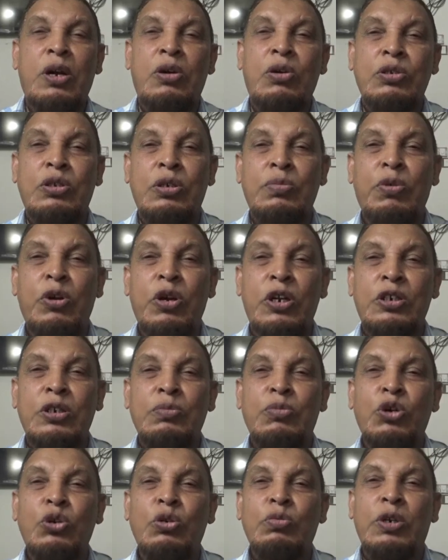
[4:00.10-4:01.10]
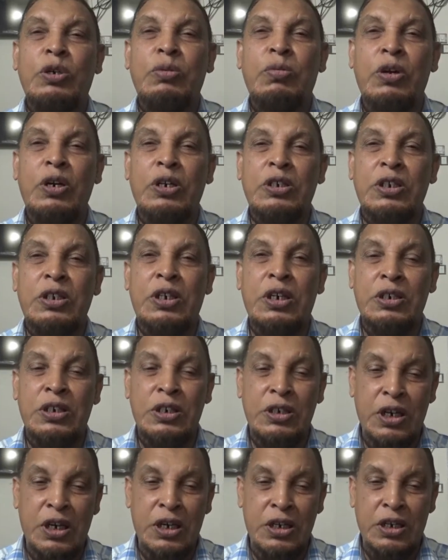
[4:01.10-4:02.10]
বানানো রয়েছে পলাশি মনুমেন্ট বলে সেটা
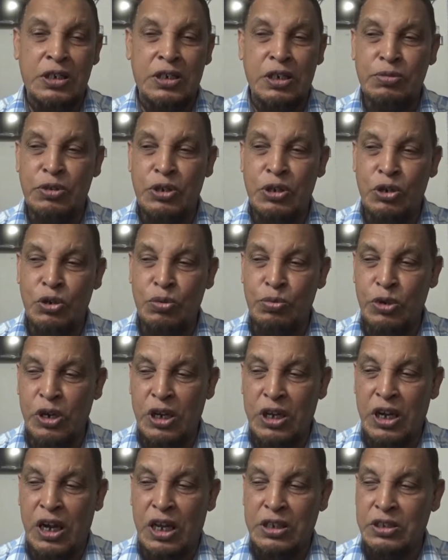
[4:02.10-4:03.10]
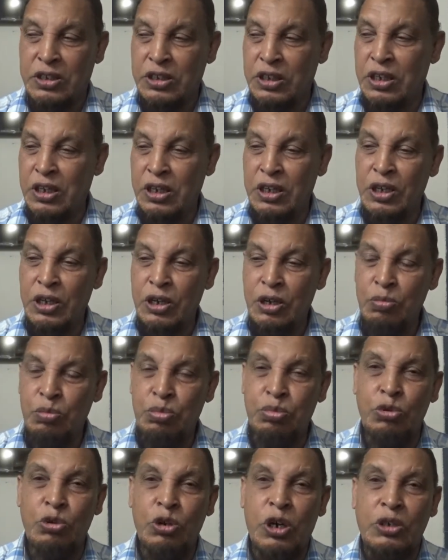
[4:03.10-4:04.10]
সেটা একটা টেবিলের উপরে গ্লাস দিয়ে
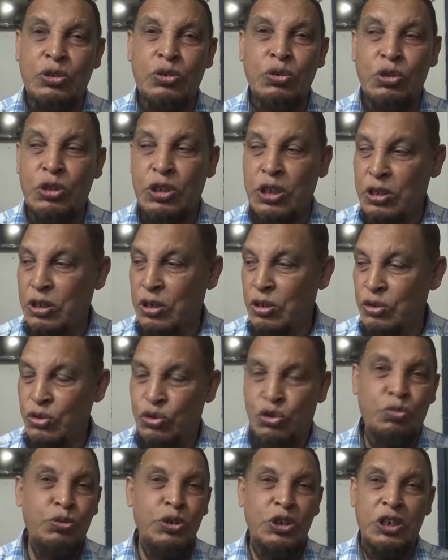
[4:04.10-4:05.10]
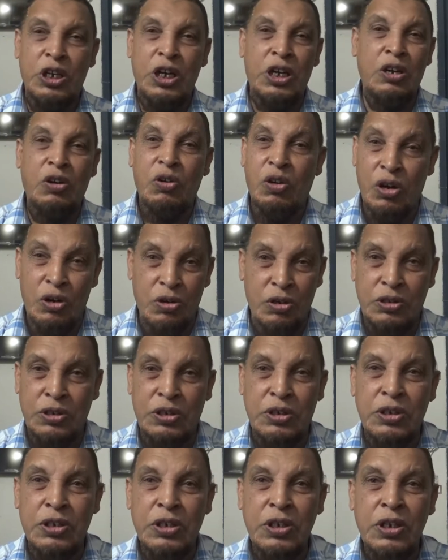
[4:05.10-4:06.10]
পুরা যুদ্ধের ছবি সেখানে করা রয়েছে
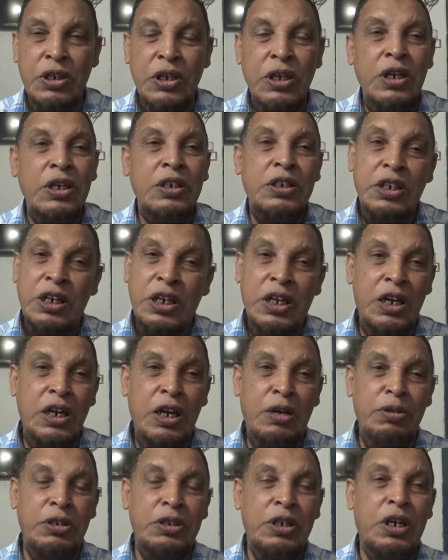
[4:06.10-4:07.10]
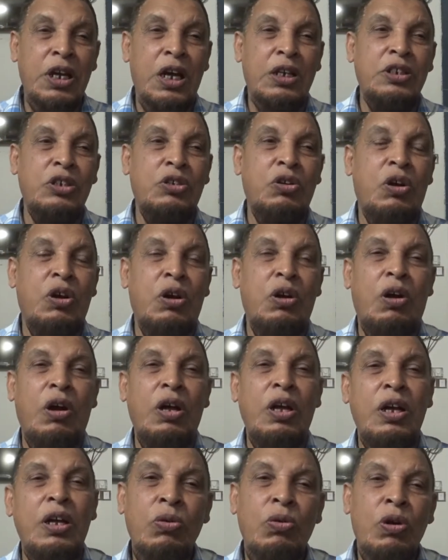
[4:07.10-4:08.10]
সেখানে আমাদের হাজির করানো
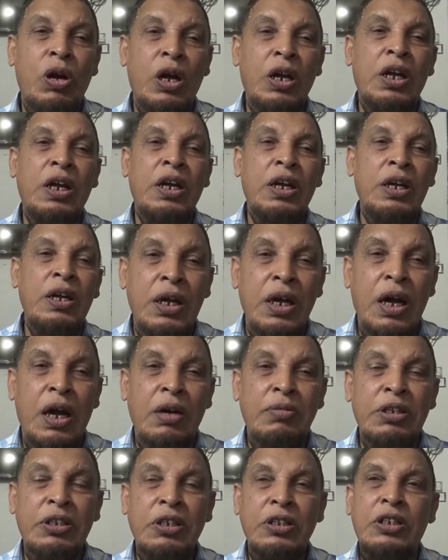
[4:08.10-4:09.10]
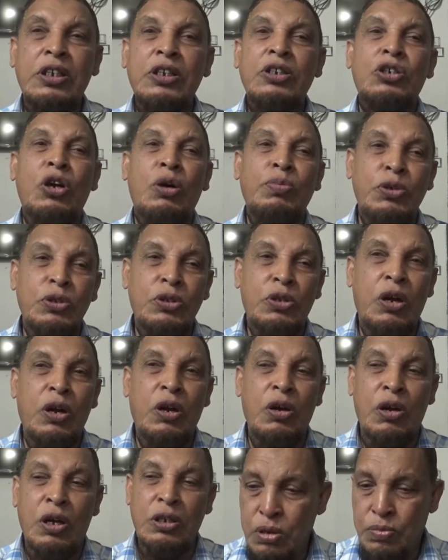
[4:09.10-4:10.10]
হয় ওখানে আমাদের দিয়ে শপথ
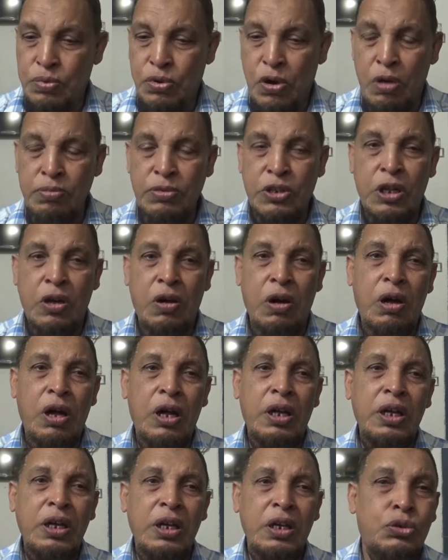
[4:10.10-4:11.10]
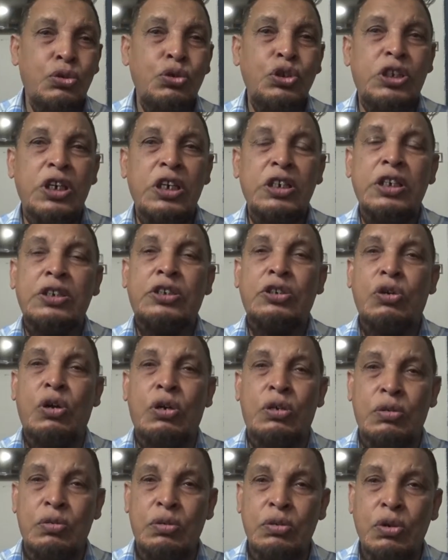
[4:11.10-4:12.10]
করানো হয় ফর্ম দেওয়া হয় সুইসাইড
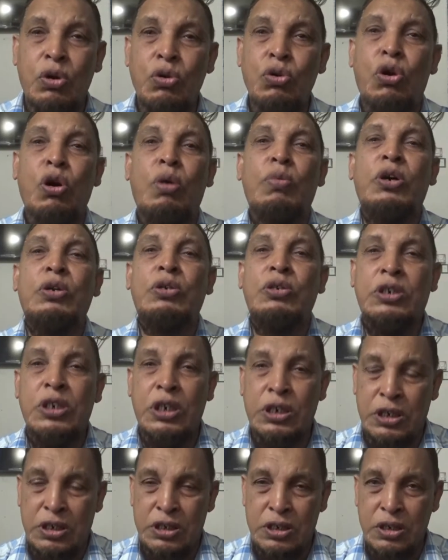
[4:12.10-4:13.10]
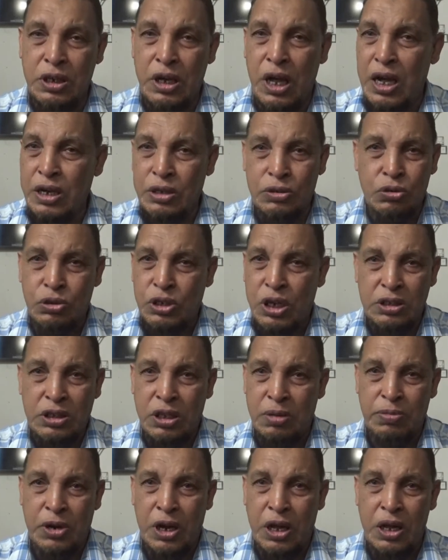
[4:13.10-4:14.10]
স্কট নৌকমান্ডো ট্রেনিং আগে তো
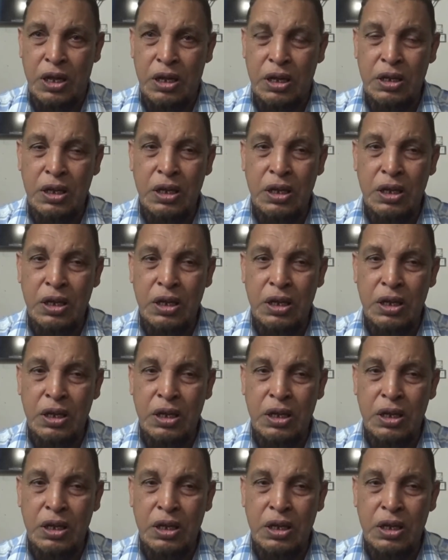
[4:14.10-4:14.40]
জানতাম না